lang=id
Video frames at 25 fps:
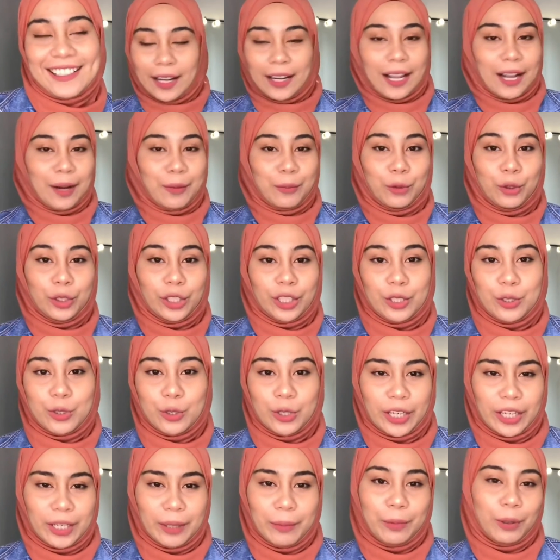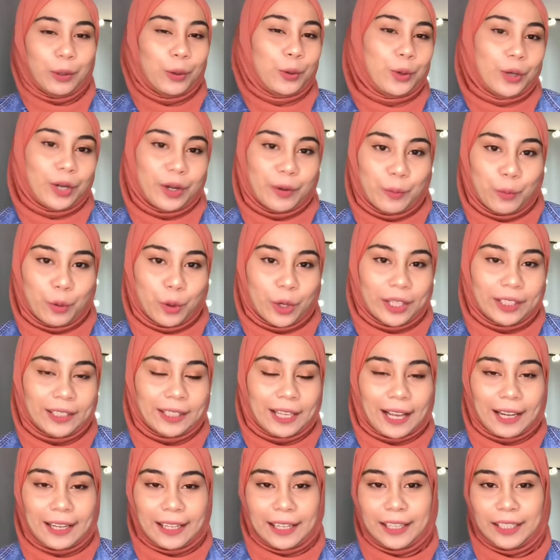Dan mungkin juga ini berguna buat
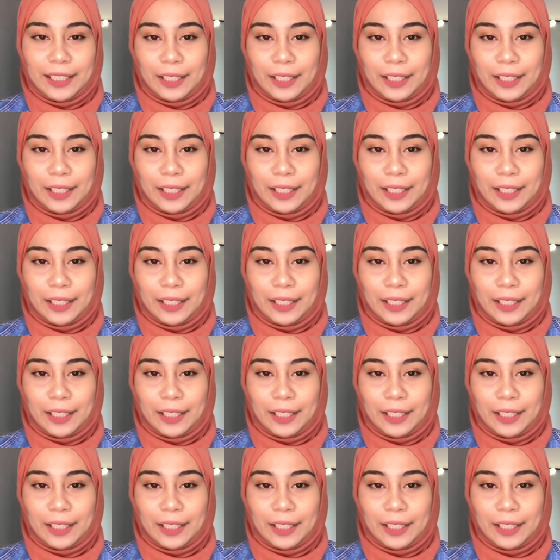kalian